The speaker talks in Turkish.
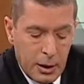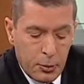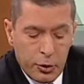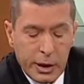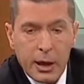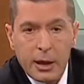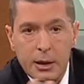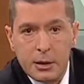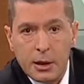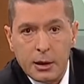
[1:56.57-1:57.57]
Münih'e
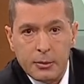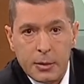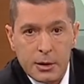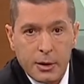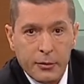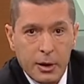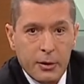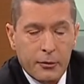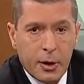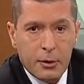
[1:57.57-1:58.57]
iki saat
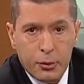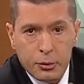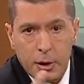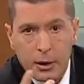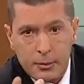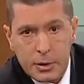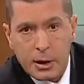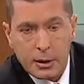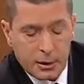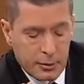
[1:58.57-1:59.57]
mesafe, Frankfurt'a bir
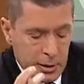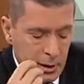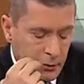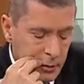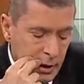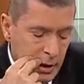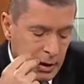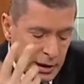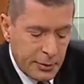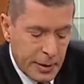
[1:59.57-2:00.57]
saatlik mesafe
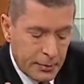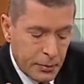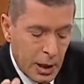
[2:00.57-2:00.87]
gibi.